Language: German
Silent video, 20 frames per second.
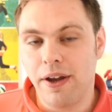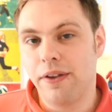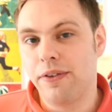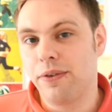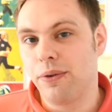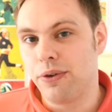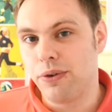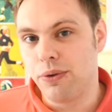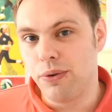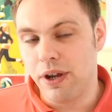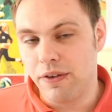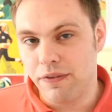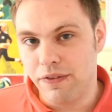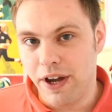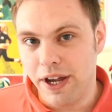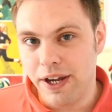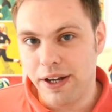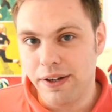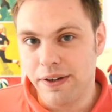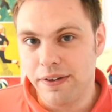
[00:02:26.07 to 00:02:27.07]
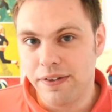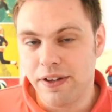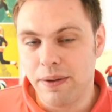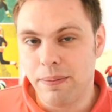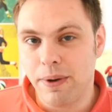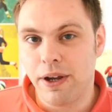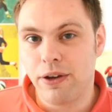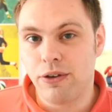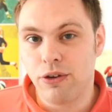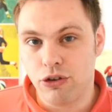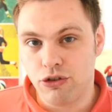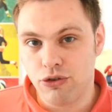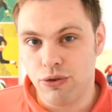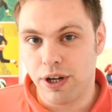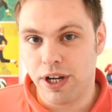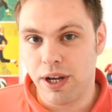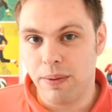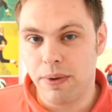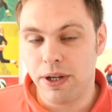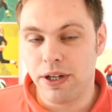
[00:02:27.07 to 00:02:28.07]
Also Julian Weigel ist dabei und Joshua
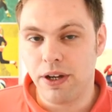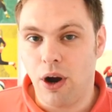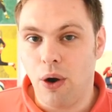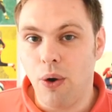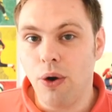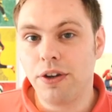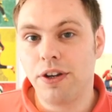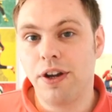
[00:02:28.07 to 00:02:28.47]
Kimmich auch.